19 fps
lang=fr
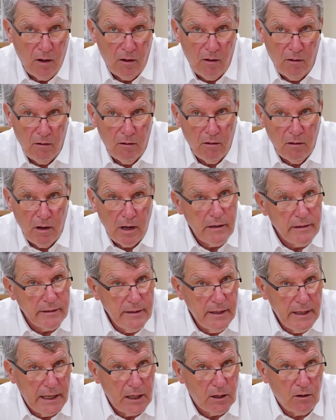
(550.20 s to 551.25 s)
euh,
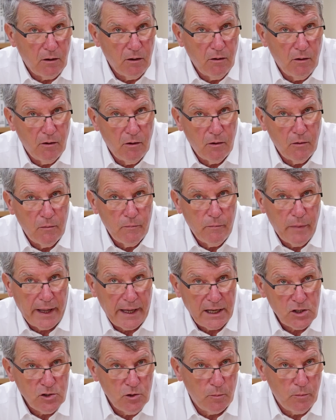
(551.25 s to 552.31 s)
l'idée que, par
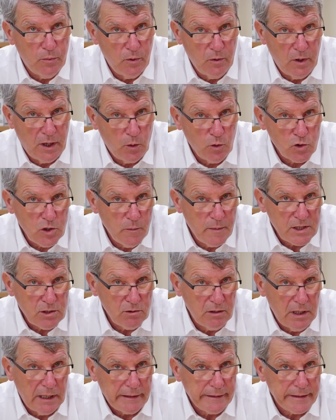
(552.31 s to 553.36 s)
exemple, les consommations
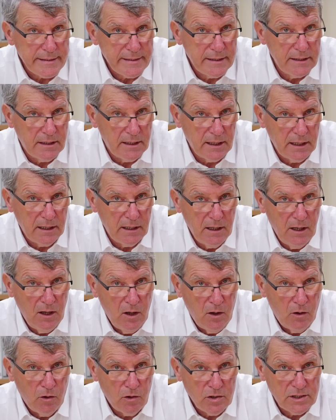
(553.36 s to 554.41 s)
d'électricité
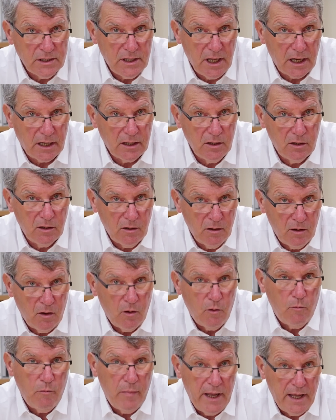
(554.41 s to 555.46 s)
euh, stagnent,
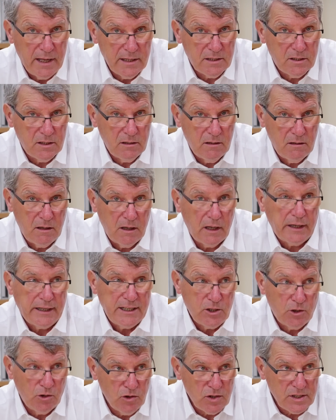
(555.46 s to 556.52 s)
baissent et
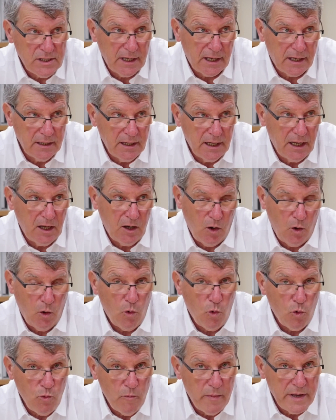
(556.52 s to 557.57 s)
risquent de stagner
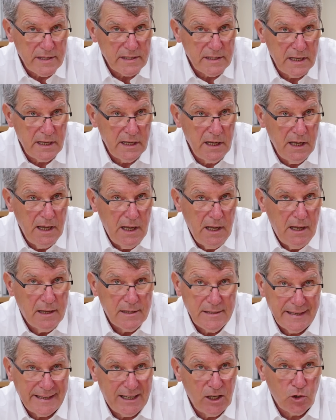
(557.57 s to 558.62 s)
ou baisser,
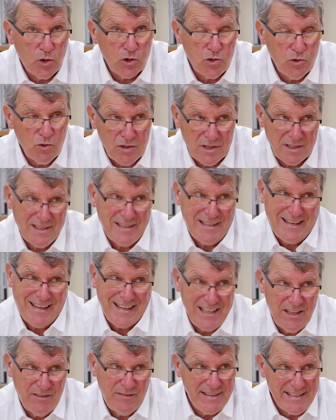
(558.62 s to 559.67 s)
c'est quelque chose qui est
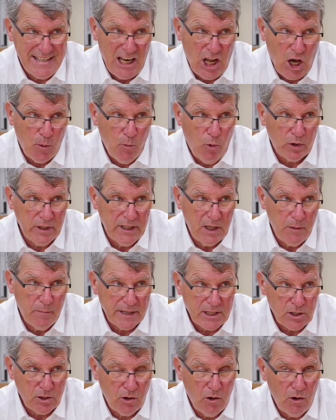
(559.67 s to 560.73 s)
difficile à aborder
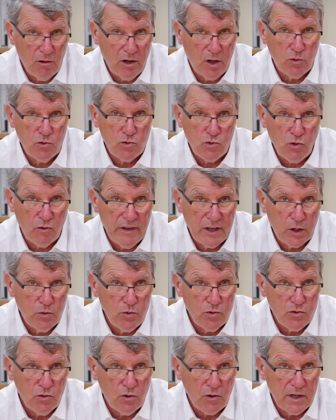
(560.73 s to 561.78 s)
parce qu'on a toujours
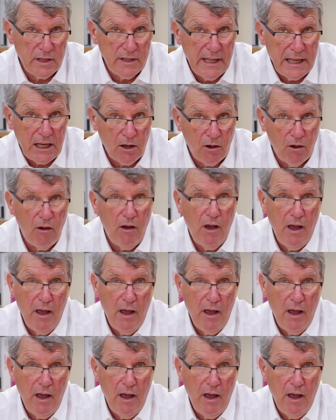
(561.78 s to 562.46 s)
vécu sur l'idée que